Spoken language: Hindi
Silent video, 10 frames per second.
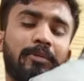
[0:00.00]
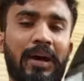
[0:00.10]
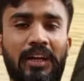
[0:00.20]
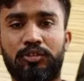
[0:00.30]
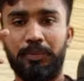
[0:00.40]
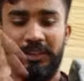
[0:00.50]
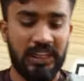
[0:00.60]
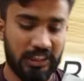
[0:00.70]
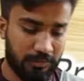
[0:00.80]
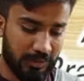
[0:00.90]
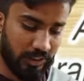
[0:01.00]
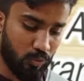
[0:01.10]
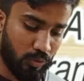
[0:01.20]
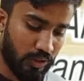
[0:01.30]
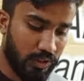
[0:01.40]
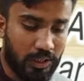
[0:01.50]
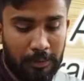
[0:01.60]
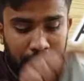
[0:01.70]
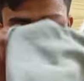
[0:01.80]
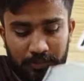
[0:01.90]
भी बारह सौ पचास में दे दूँगा
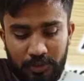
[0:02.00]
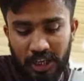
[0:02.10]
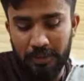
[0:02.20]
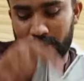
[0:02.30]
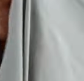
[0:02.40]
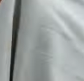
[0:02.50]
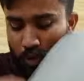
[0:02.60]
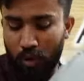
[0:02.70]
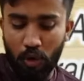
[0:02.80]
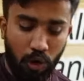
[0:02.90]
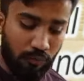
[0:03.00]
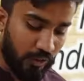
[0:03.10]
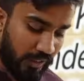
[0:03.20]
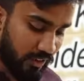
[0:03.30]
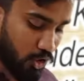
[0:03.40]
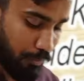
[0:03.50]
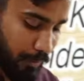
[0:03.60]
अपने सब्सक्राइबर्स को ऑफ़र है इसके